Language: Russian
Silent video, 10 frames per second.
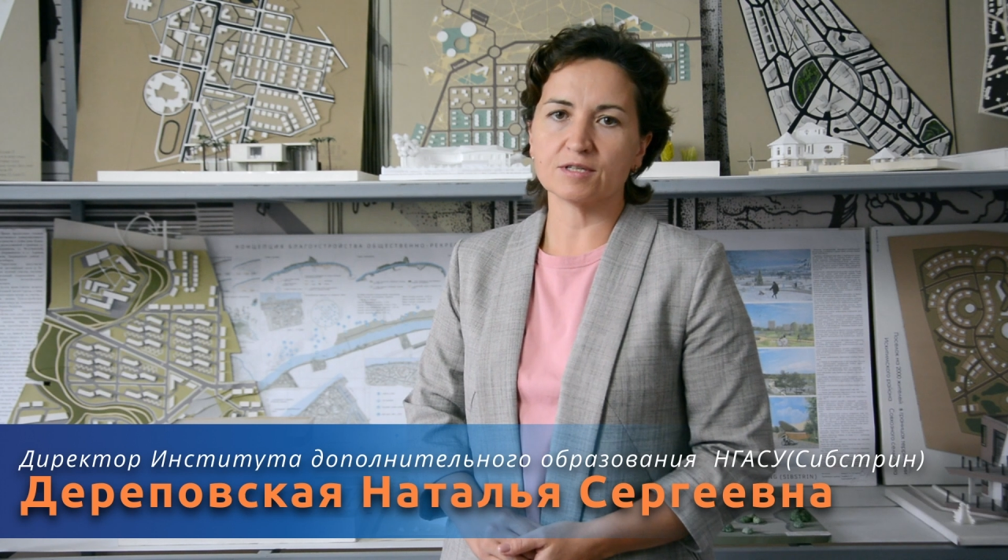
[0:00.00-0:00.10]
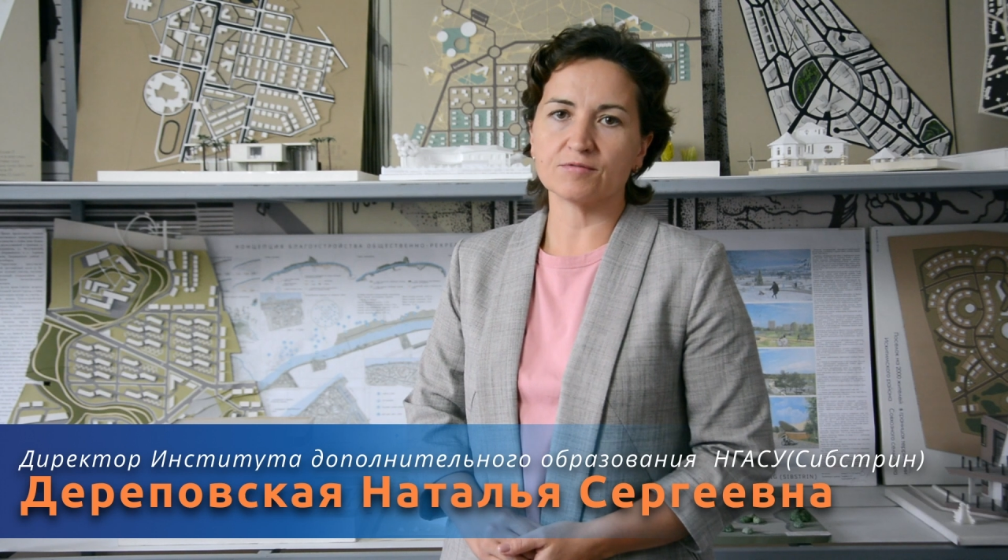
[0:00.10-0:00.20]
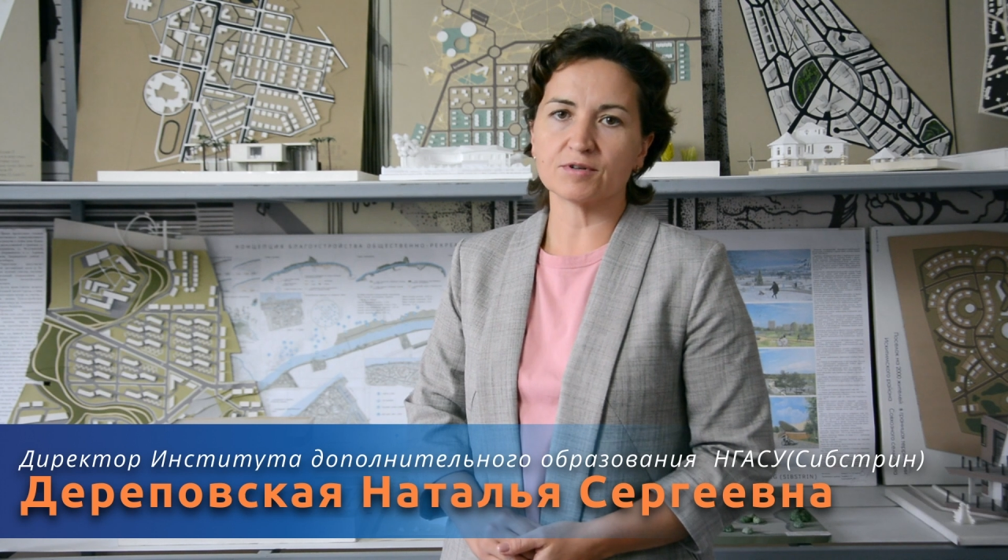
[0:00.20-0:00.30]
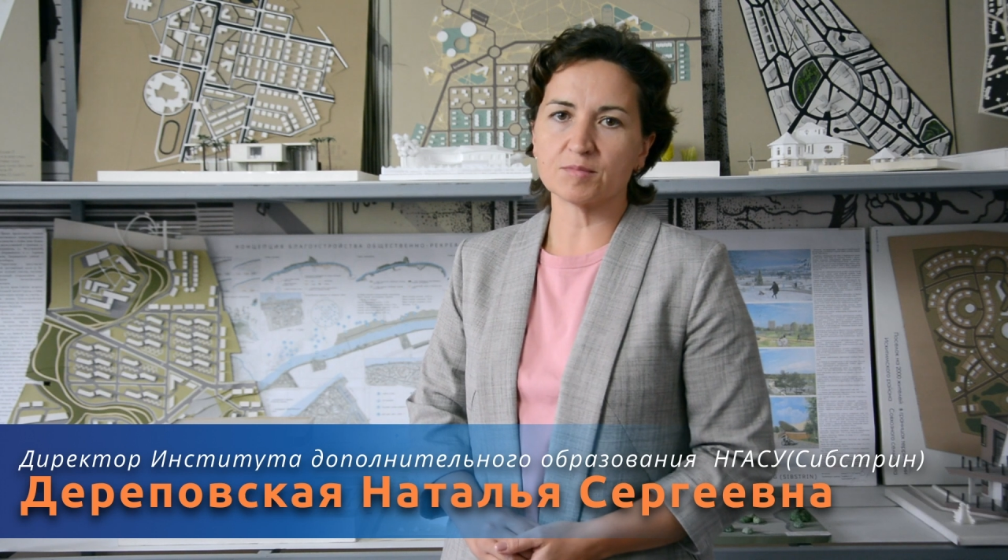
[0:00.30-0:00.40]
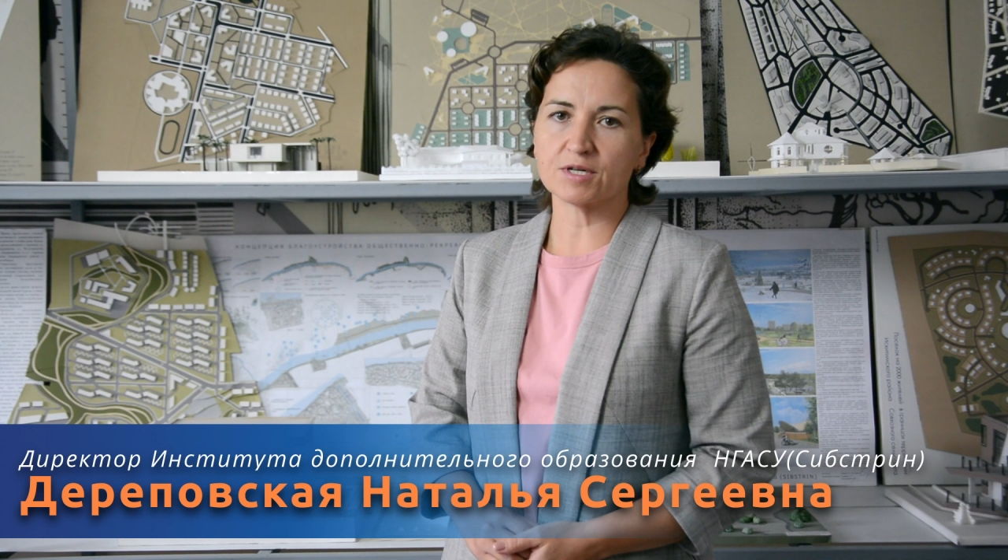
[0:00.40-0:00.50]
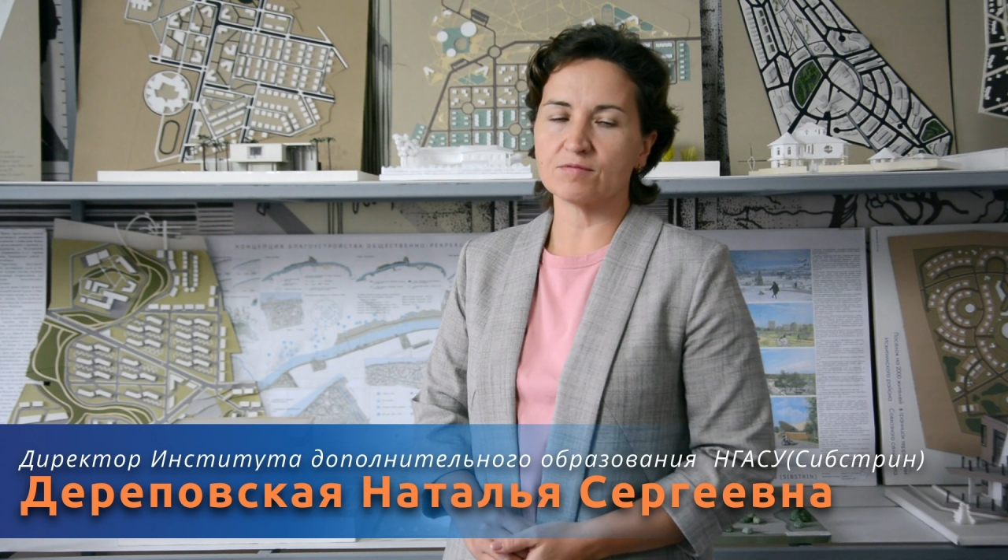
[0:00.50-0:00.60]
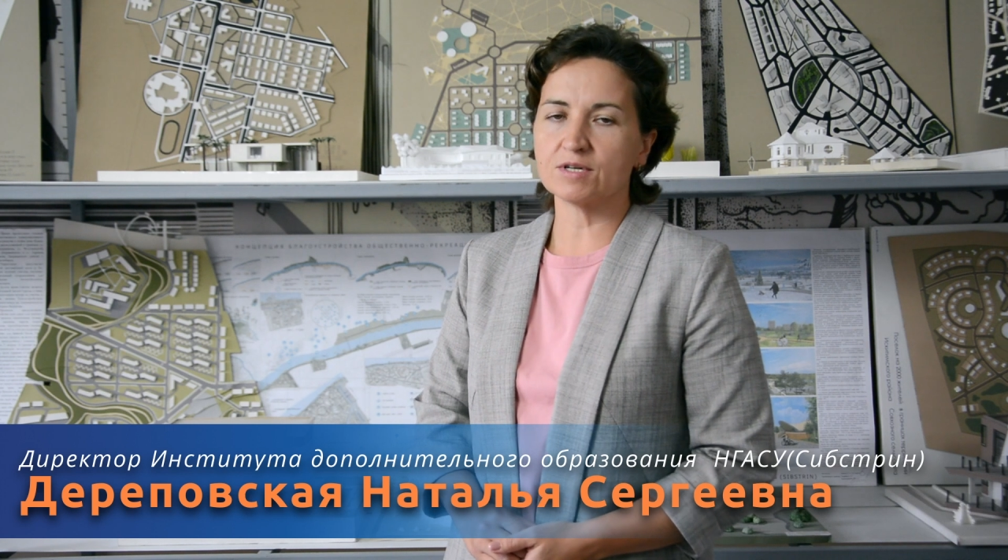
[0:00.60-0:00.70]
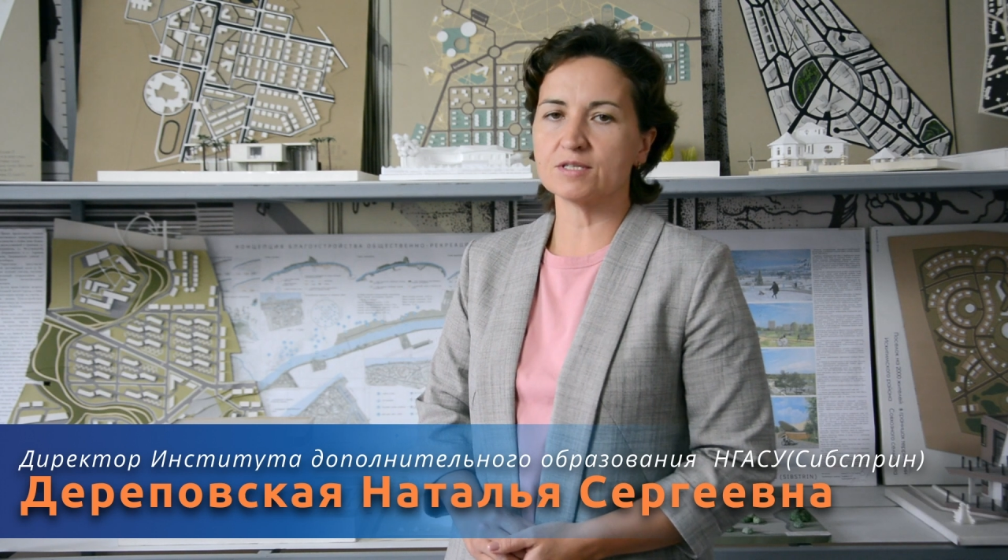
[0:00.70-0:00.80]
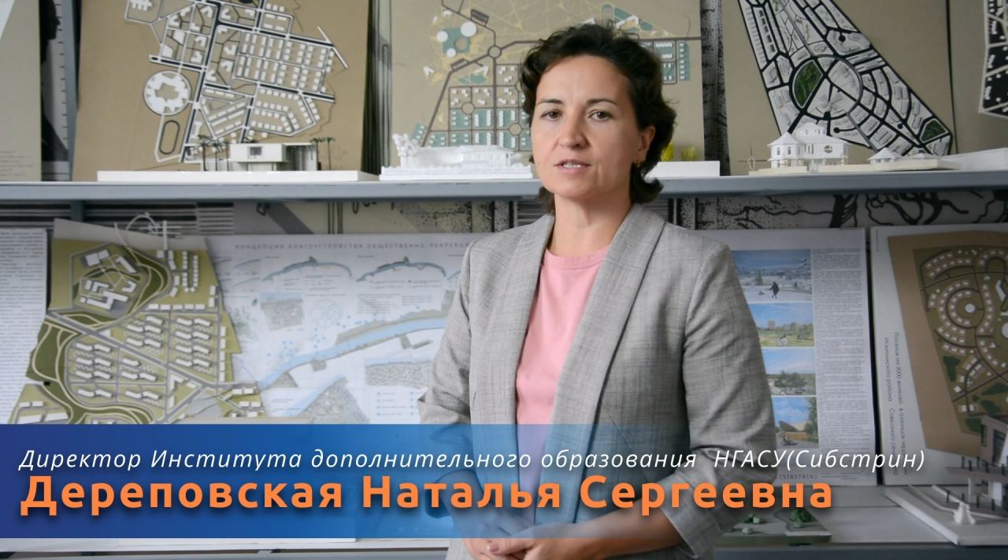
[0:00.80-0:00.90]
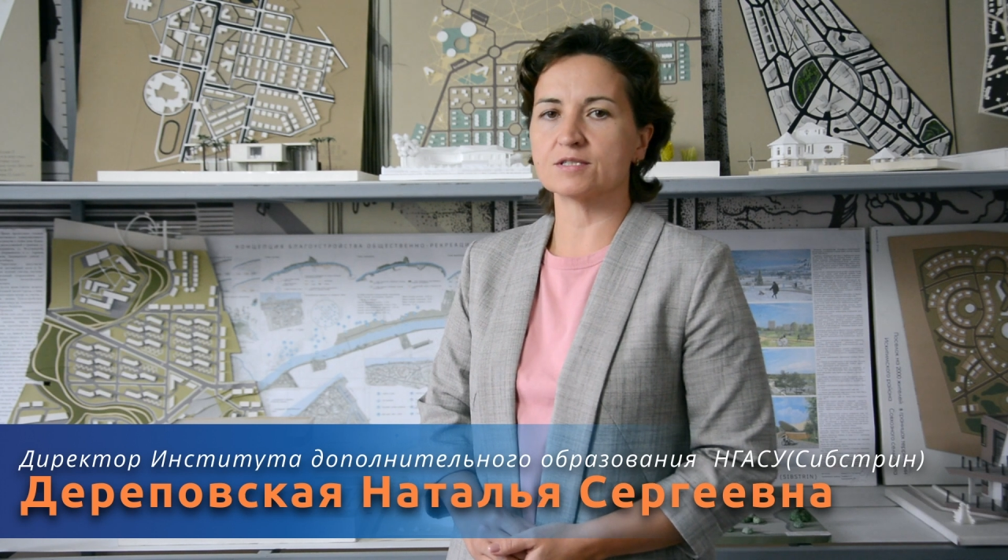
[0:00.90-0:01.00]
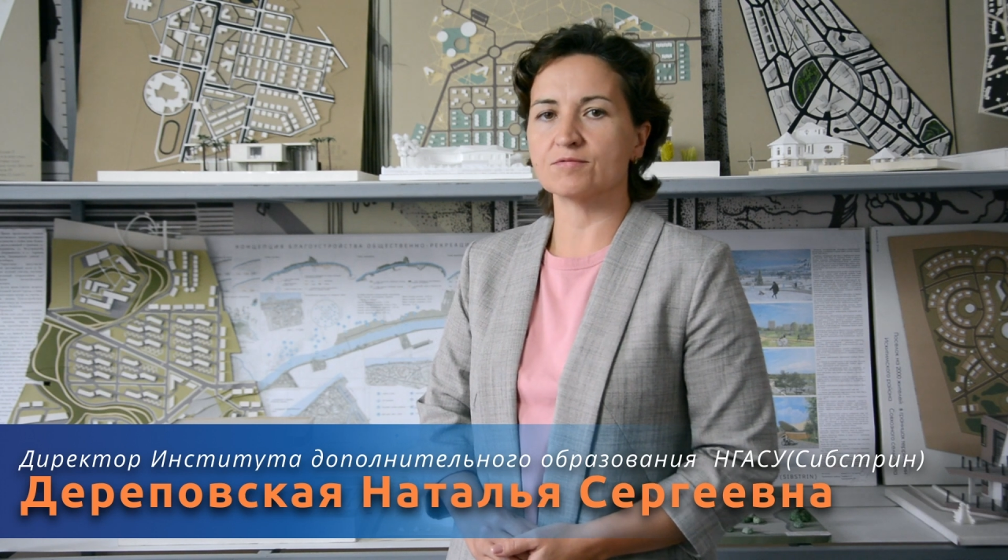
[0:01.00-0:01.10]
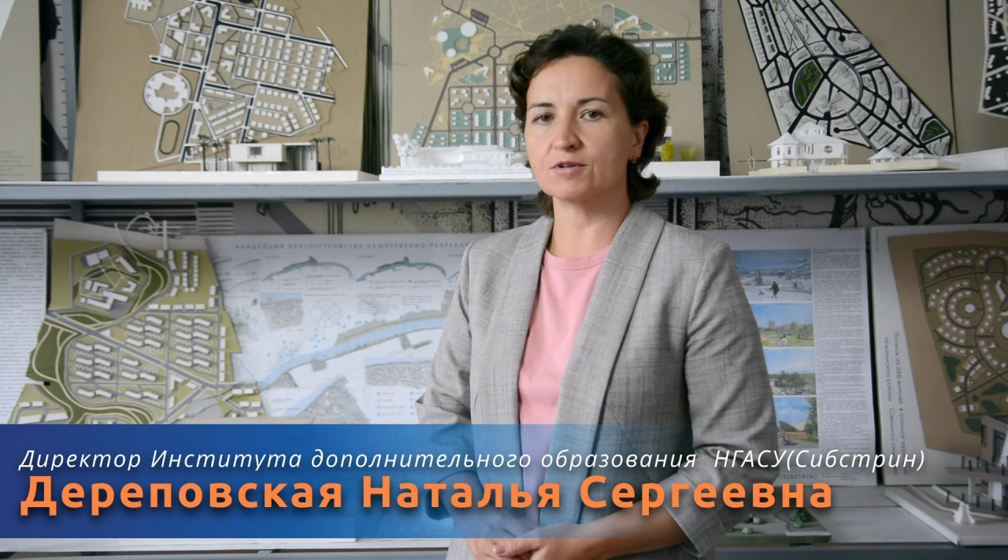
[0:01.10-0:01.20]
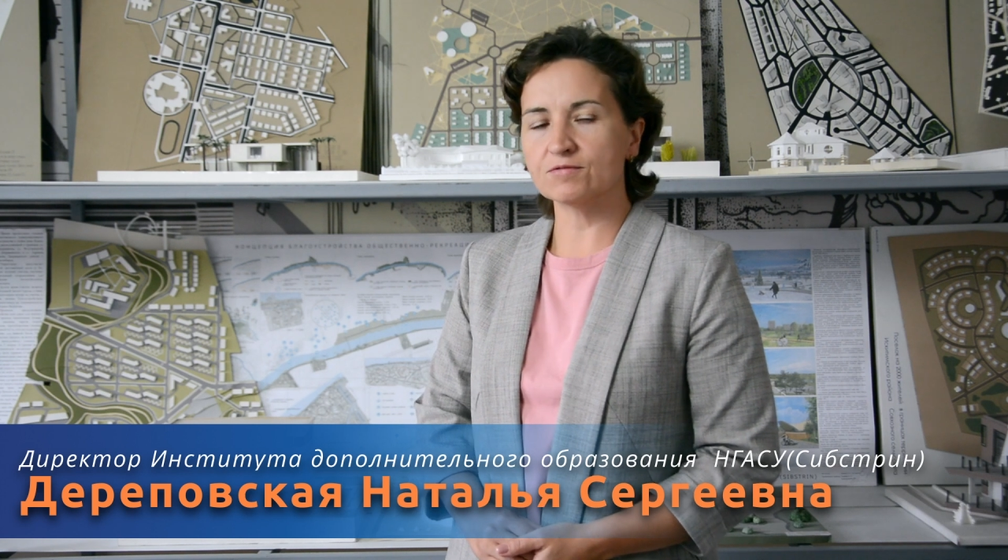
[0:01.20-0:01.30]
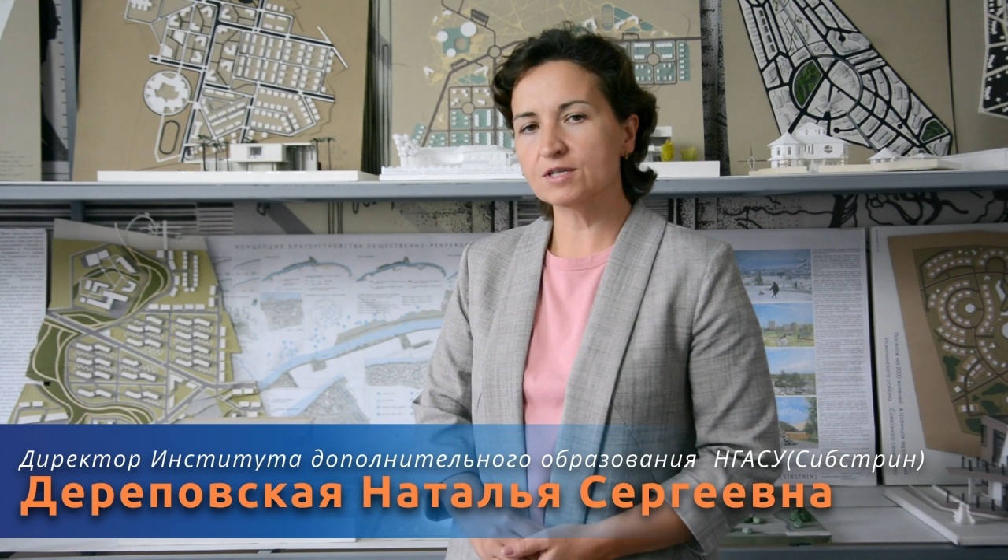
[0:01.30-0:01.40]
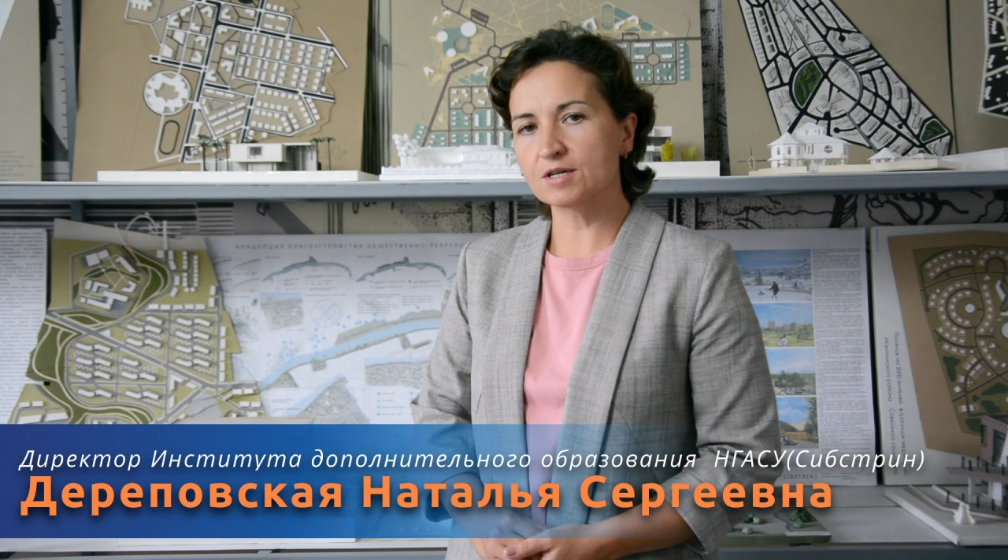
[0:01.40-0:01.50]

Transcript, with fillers: формирование цифровых